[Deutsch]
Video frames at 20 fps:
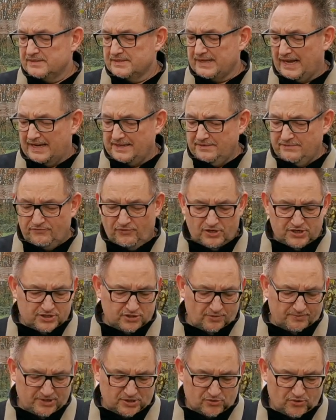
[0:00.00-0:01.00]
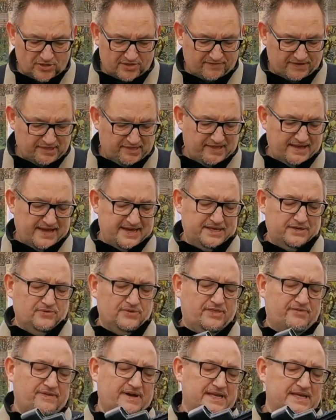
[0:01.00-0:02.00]
Dann wollte ich noch mal kurz was zeigen
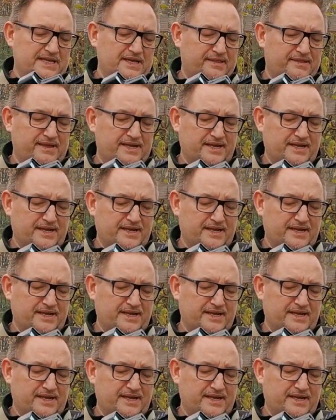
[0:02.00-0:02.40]
und zwar hier ist